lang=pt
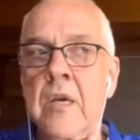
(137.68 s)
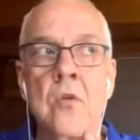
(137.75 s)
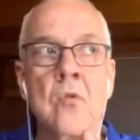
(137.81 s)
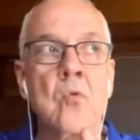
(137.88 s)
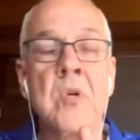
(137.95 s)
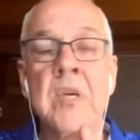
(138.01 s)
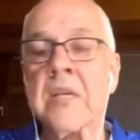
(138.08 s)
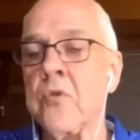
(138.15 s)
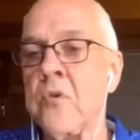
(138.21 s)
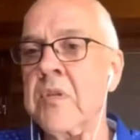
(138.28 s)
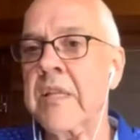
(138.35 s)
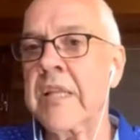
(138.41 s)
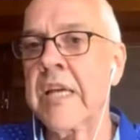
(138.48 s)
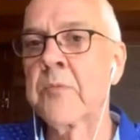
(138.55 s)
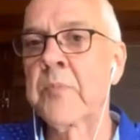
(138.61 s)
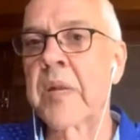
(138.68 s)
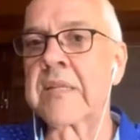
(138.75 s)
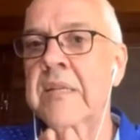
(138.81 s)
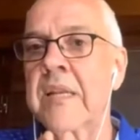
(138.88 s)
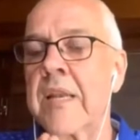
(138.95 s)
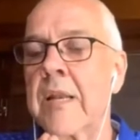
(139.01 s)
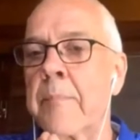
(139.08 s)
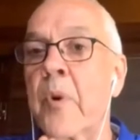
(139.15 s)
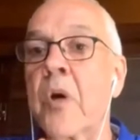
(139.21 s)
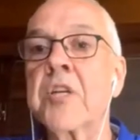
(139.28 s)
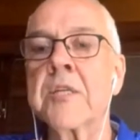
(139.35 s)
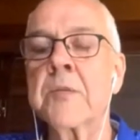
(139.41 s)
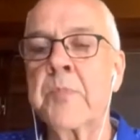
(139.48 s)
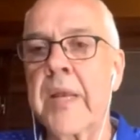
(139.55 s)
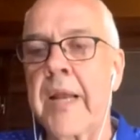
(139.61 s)
do que a sociedade brasileira
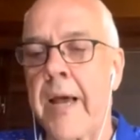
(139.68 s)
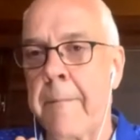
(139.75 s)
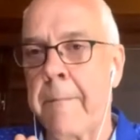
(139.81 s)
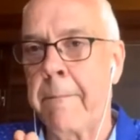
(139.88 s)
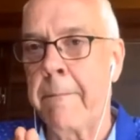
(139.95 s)
pode aspirar.